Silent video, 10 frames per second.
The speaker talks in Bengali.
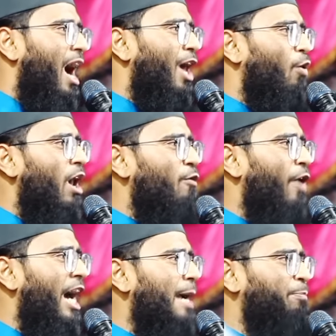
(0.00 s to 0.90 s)
আর ওয়ান
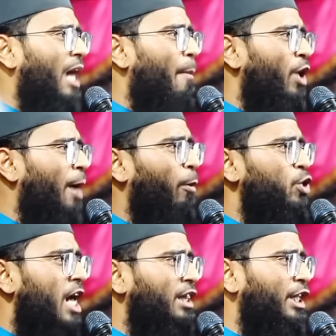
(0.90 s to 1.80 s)
ফাইভ দিয়ে মনের
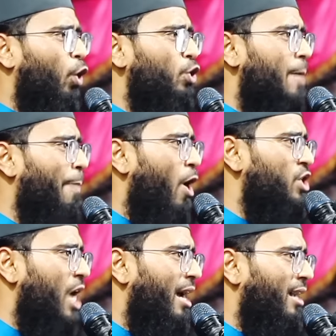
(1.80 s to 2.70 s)
প্রশান্তি খুঁজে পাওয়া
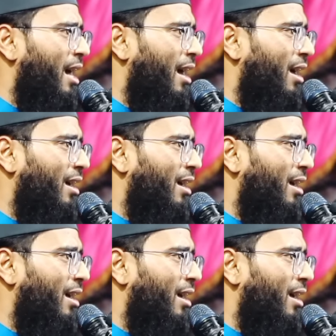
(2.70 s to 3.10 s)
যায় না